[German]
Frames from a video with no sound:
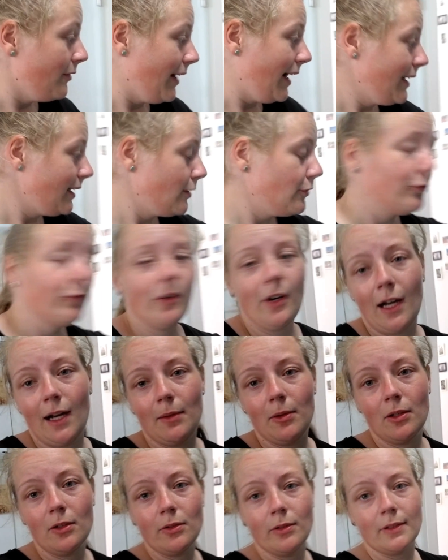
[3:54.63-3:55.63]
waren dafür
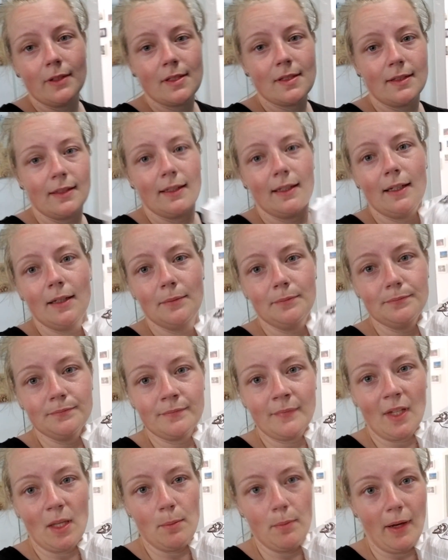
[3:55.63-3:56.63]
aber kurz ähm,
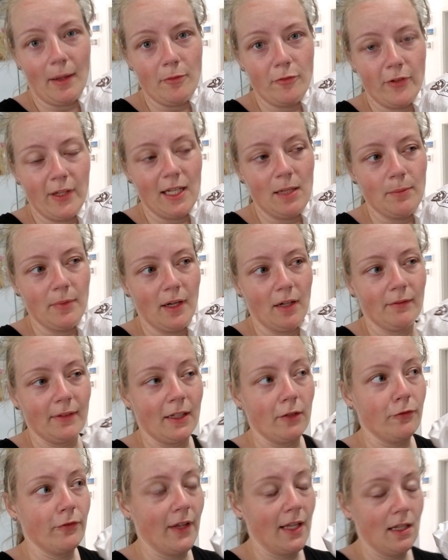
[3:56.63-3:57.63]
beim Feneberg, bei
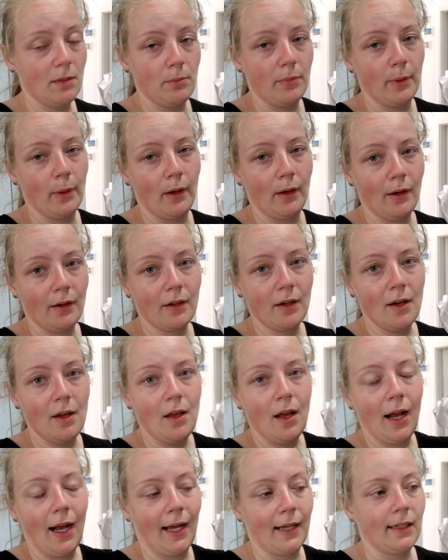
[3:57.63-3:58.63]
der Feneberg
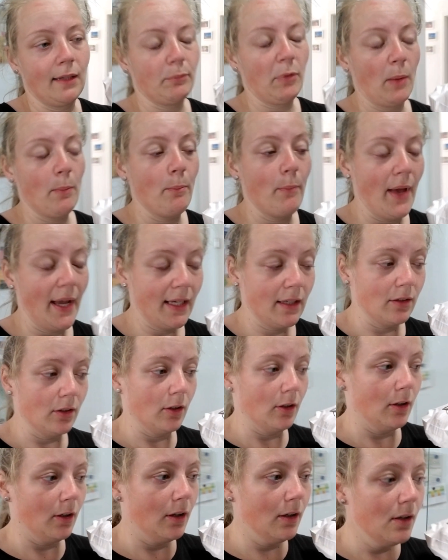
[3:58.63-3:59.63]
hat beim
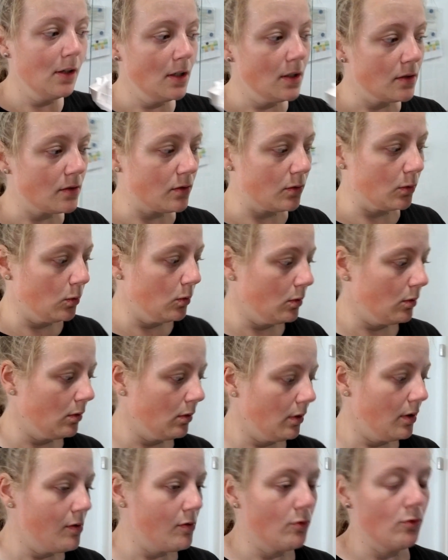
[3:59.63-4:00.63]
Bäcker
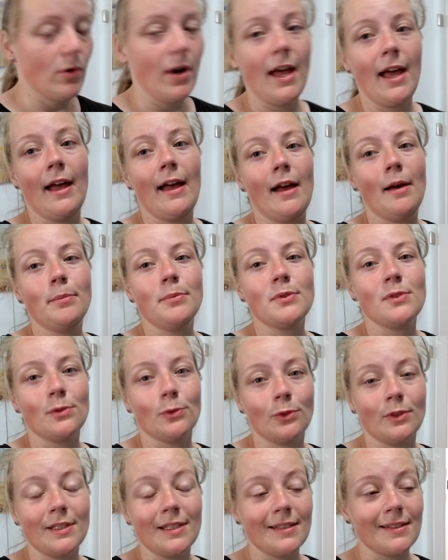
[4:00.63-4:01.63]
so Wraps
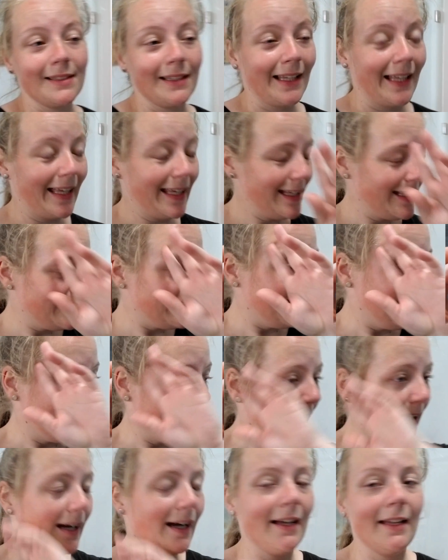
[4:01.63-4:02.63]
und die sind
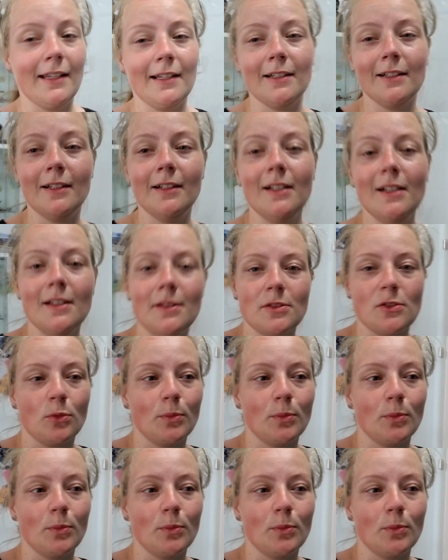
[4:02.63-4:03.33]
richtig geil. So